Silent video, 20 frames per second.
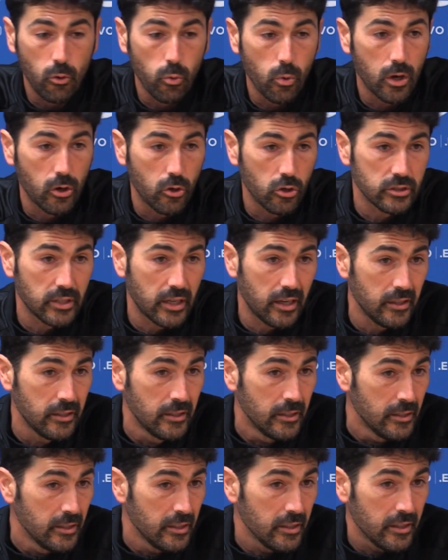de jugar u otra,
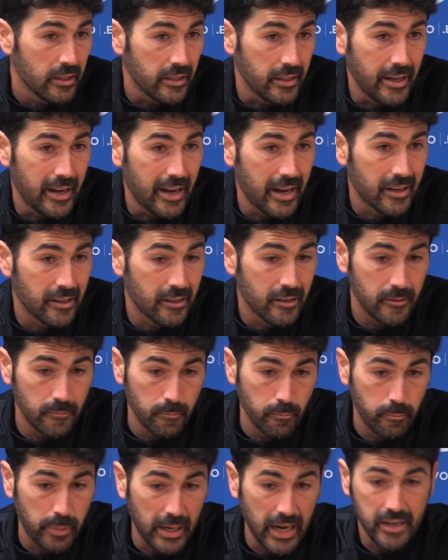
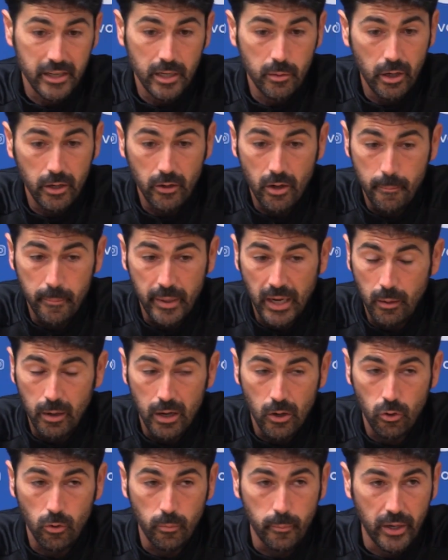irán para arriba o irán para
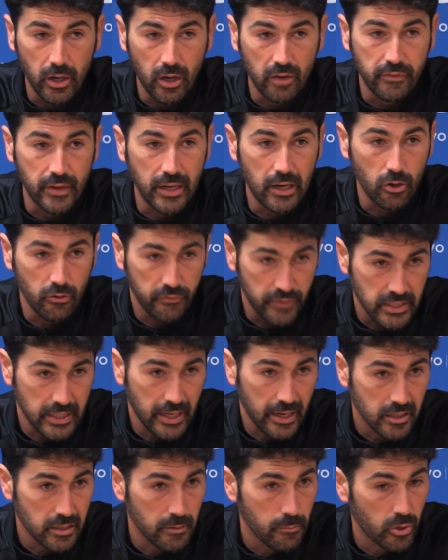abajo. Pero al final los
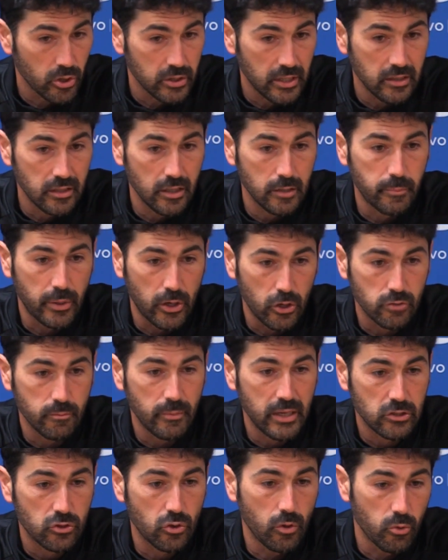fichajes importantes, pero es
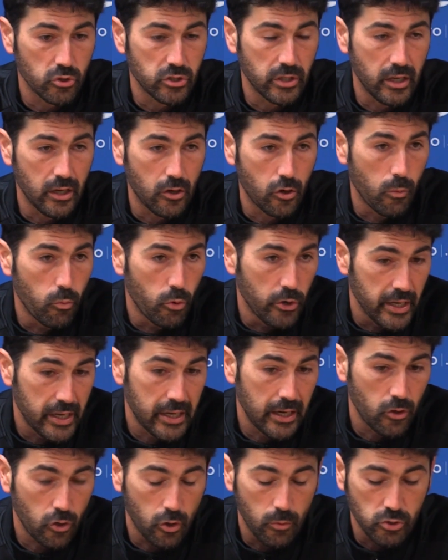más cómo se
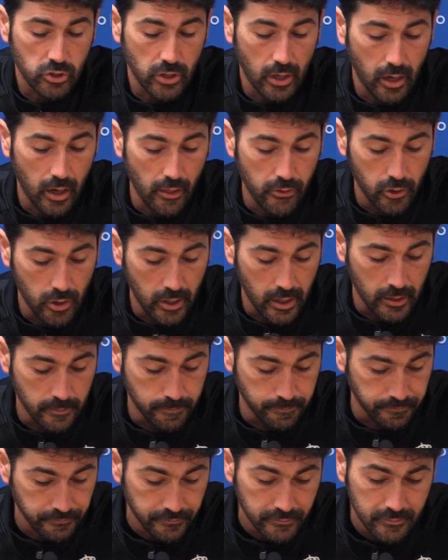comunican o cómo se
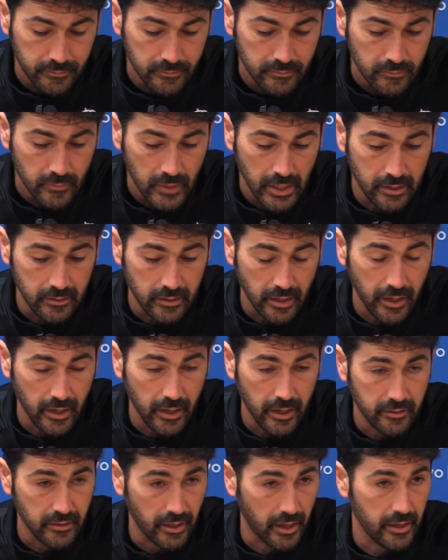relacionan
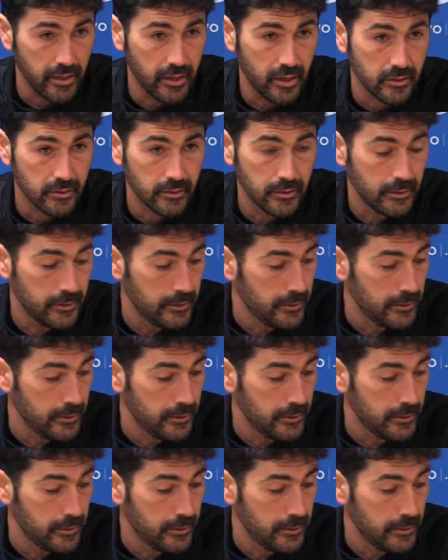entre, ellas.